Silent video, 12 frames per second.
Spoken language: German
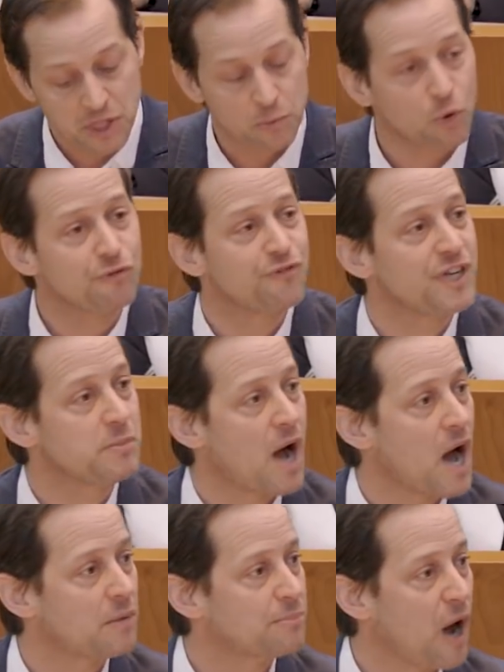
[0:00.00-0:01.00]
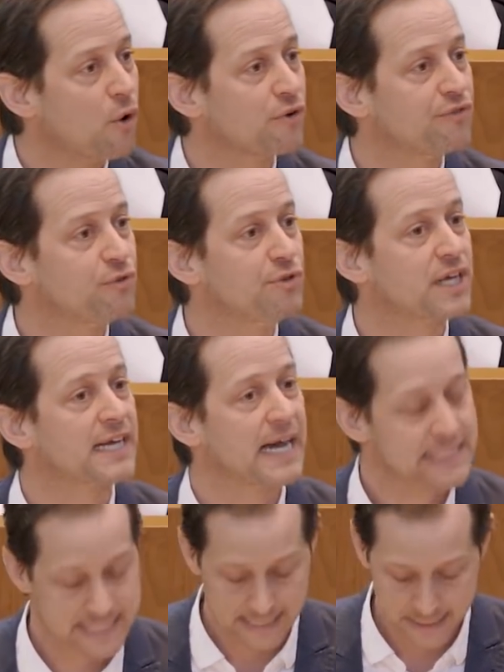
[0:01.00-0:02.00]
dem unfehlbaren Bauchgefühl der
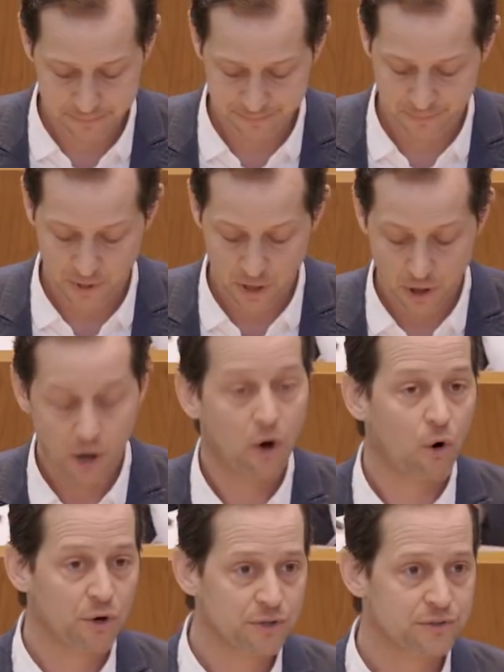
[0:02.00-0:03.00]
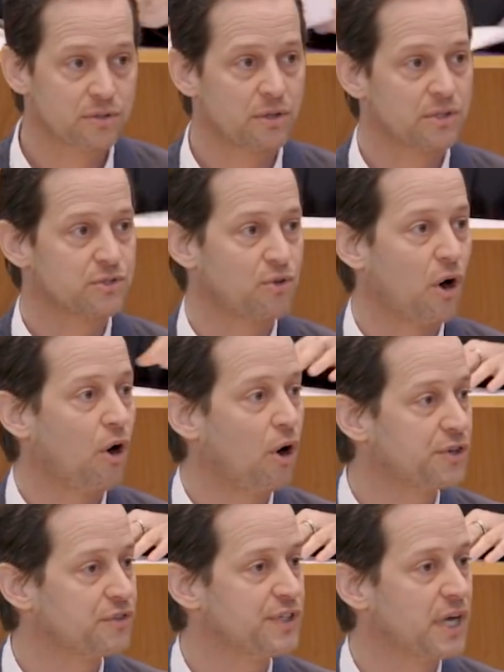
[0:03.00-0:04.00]
Kanzlerin und, so auch
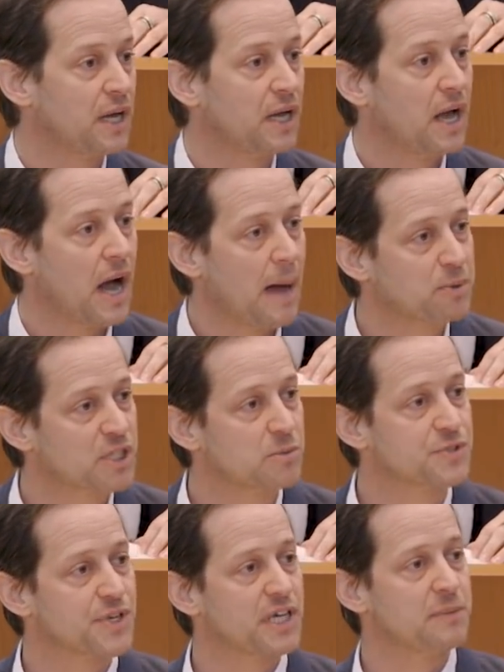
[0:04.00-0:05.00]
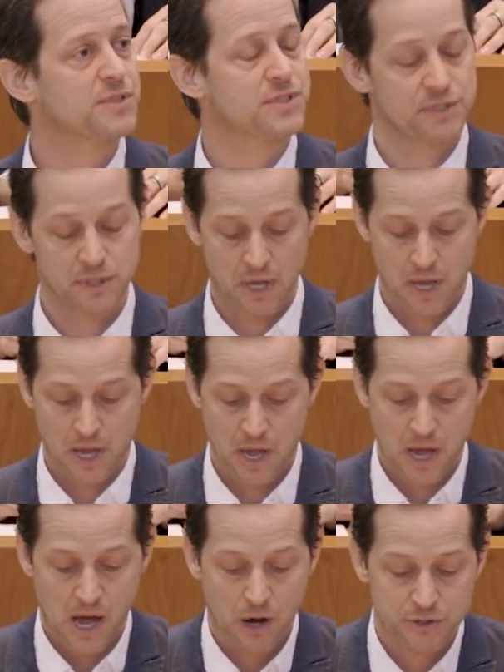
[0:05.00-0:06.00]
heute wieder, Abstimmungsergebnissen
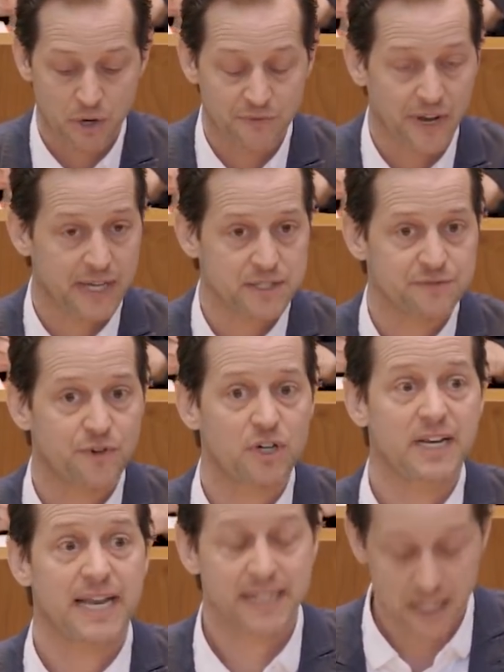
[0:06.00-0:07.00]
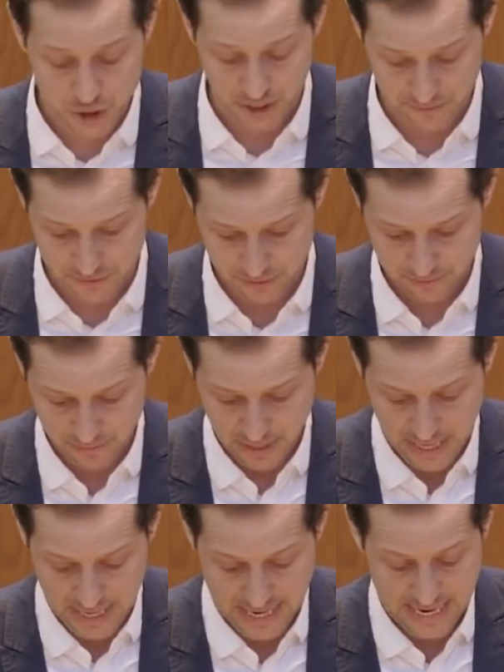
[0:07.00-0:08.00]
aus Konferenzen von Länderchefs.
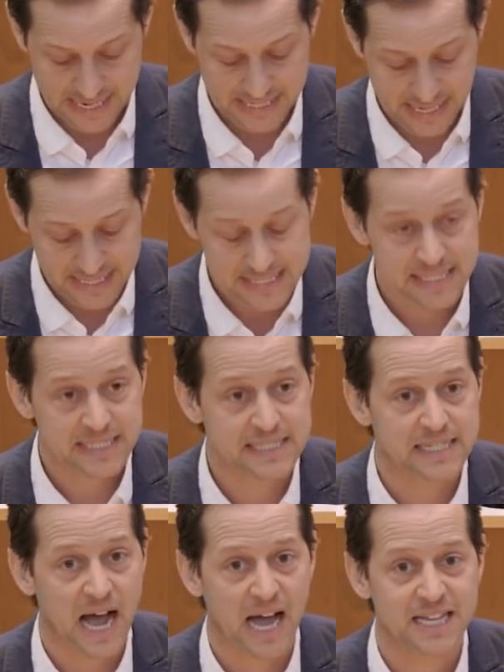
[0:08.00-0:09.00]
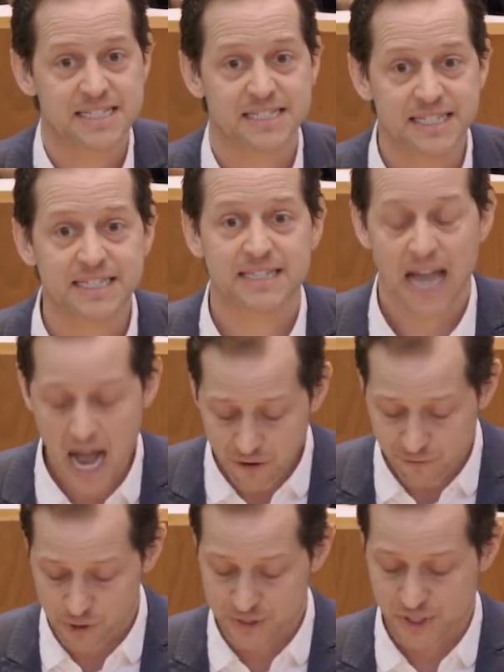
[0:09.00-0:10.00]
Das ist alles nicht
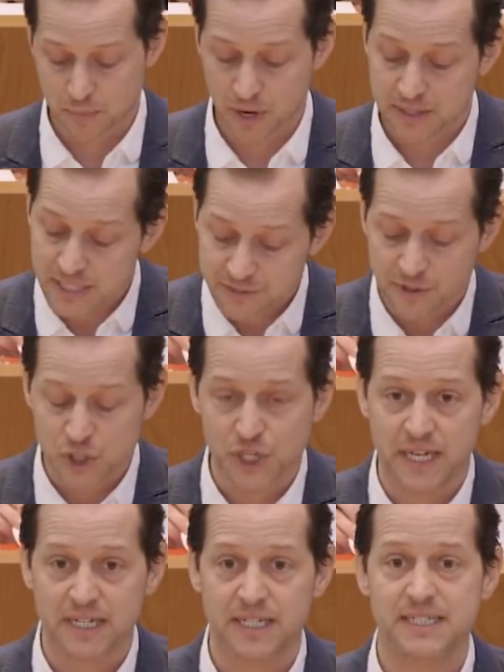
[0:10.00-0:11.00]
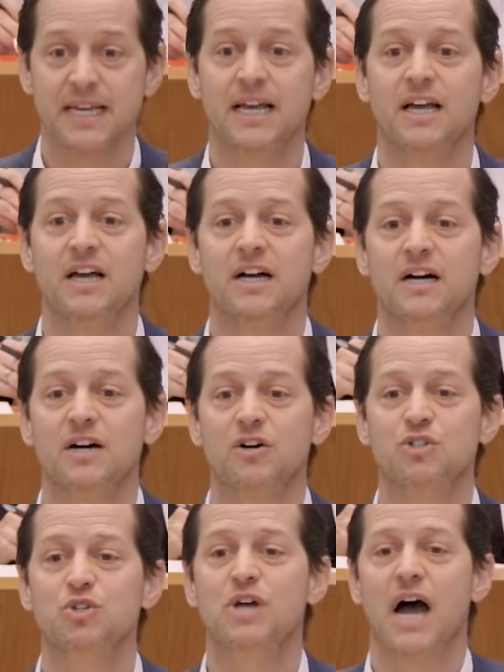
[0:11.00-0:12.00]
nachvollziehbar, nicht verständlich und